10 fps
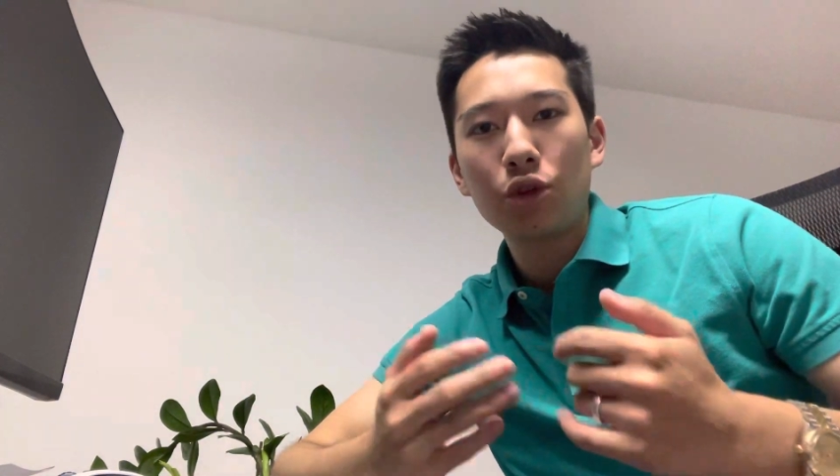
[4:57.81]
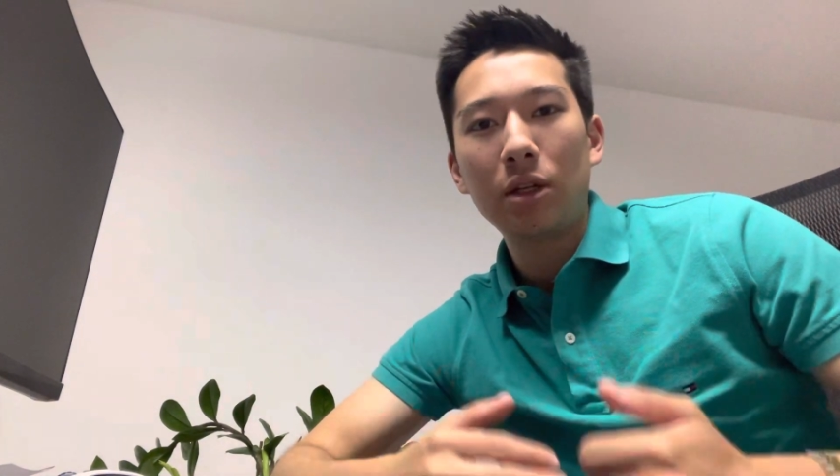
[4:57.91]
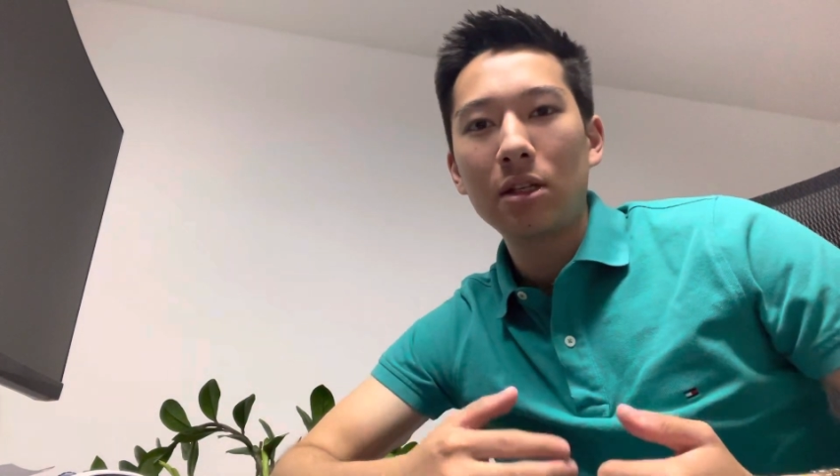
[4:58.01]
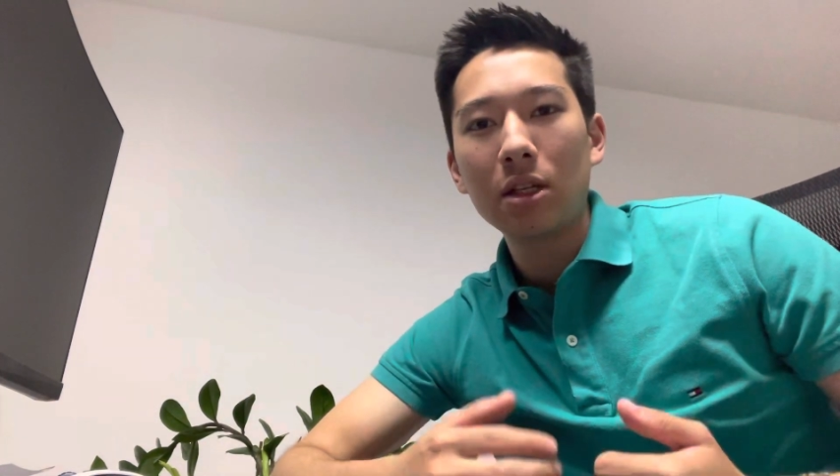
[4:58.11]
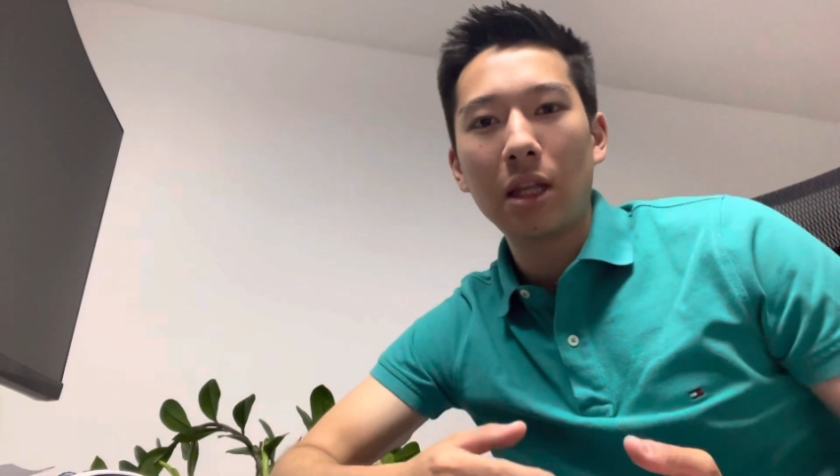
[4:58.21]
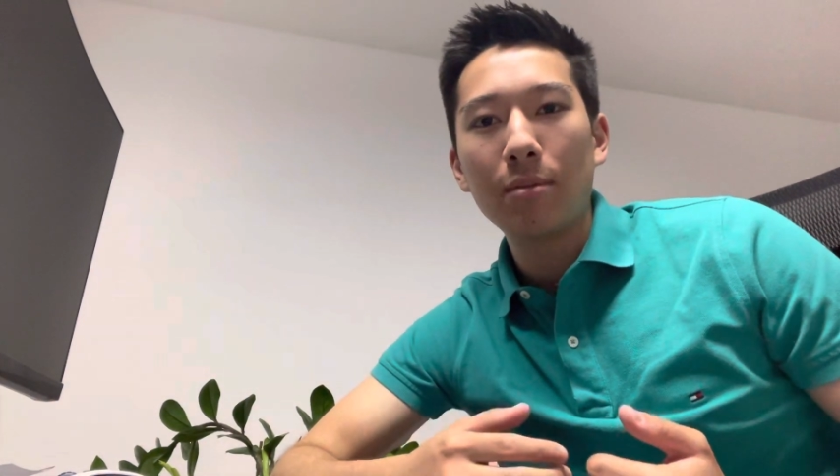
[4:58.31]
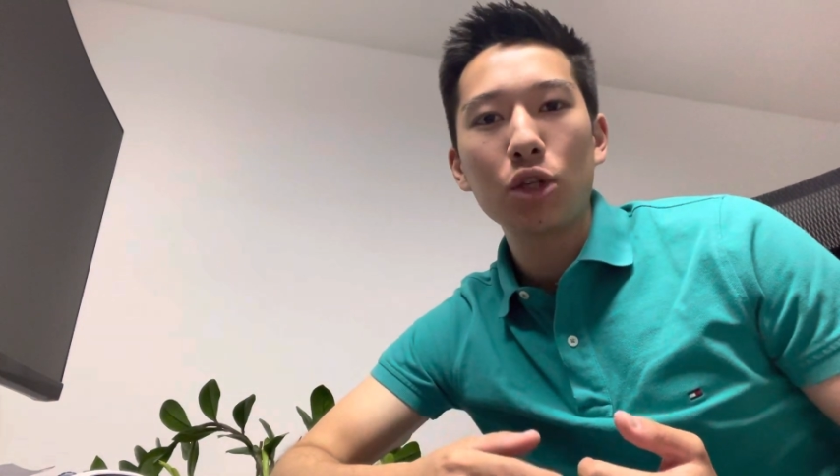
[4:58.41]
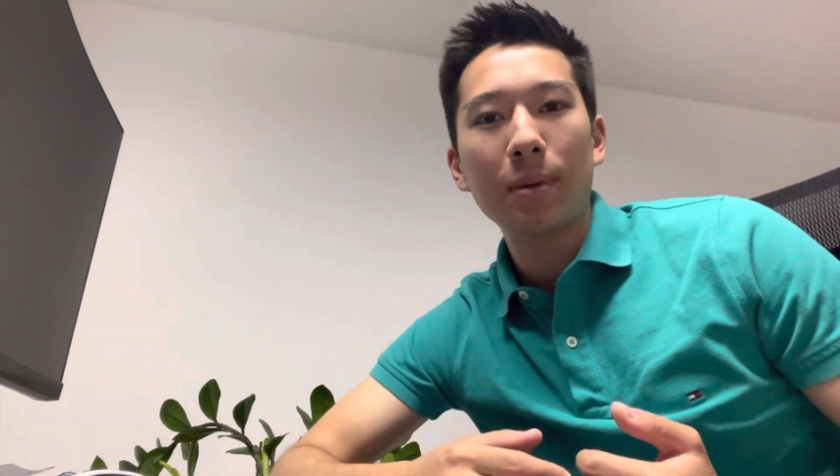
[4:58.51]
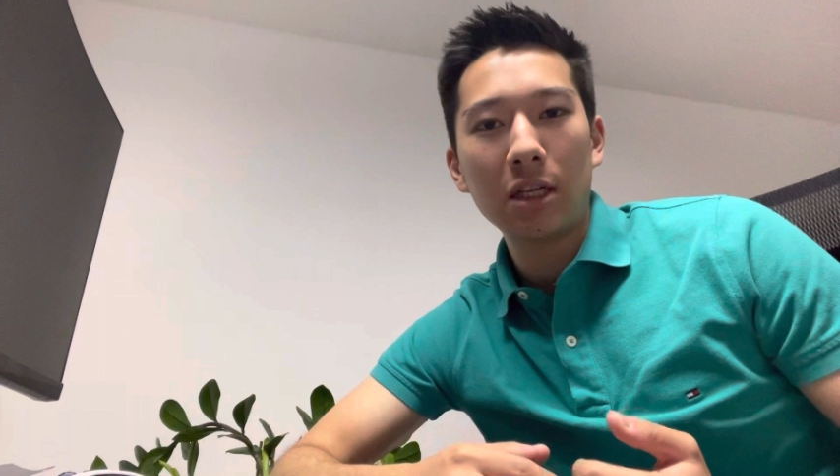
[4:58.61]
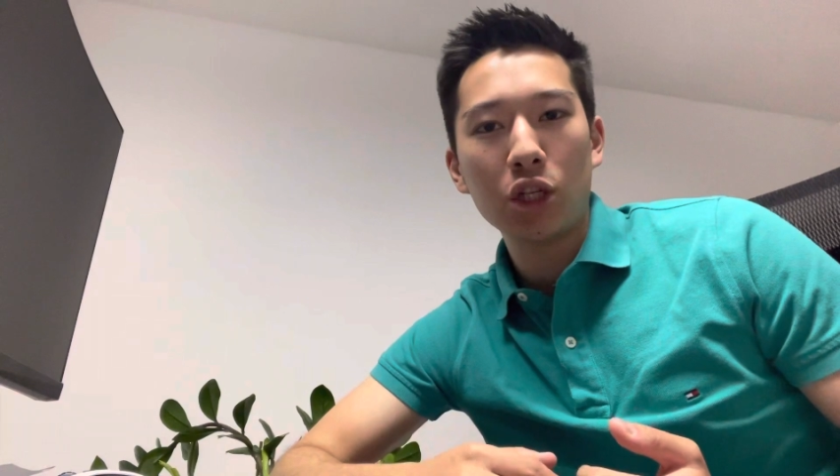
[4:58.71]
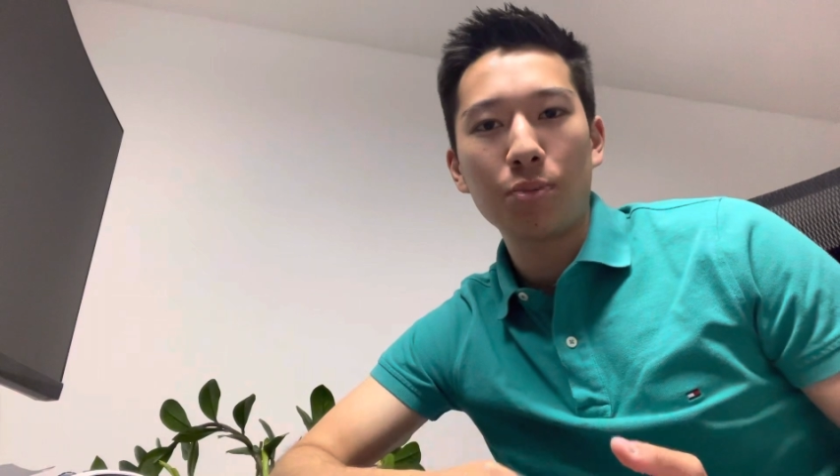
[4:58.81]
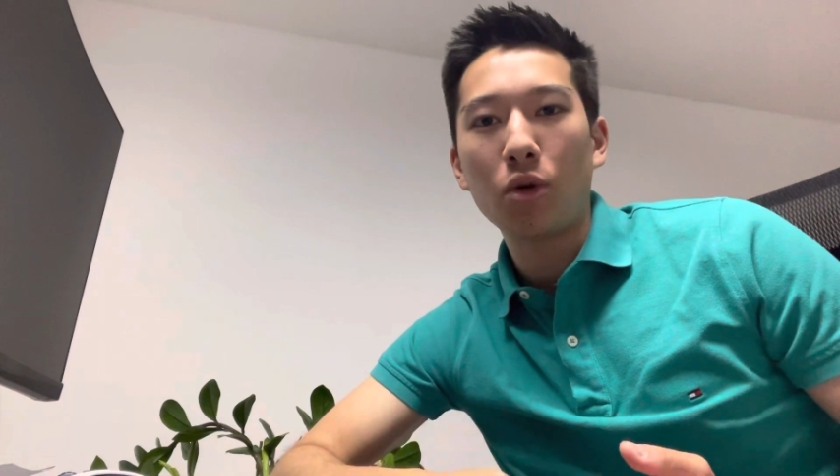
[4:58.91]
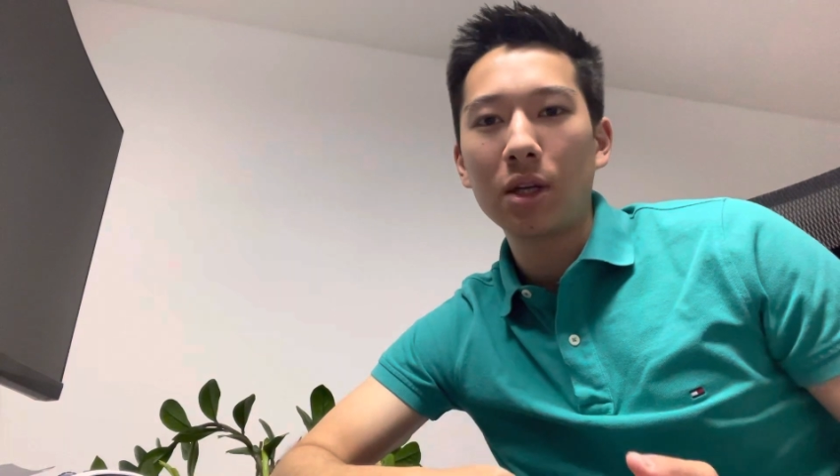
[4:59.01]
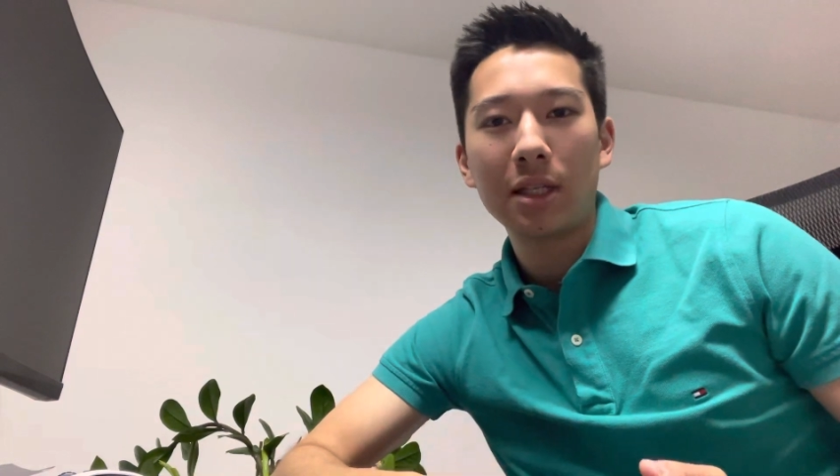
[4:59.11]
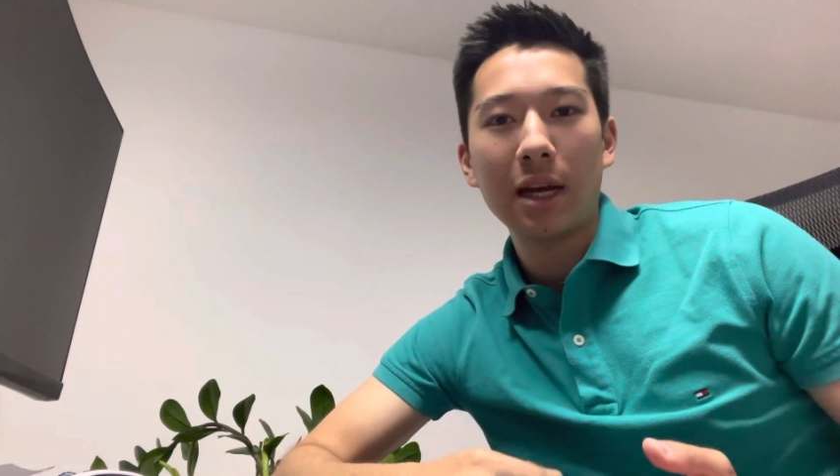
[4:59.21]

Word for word: diese dementsprechende sportliche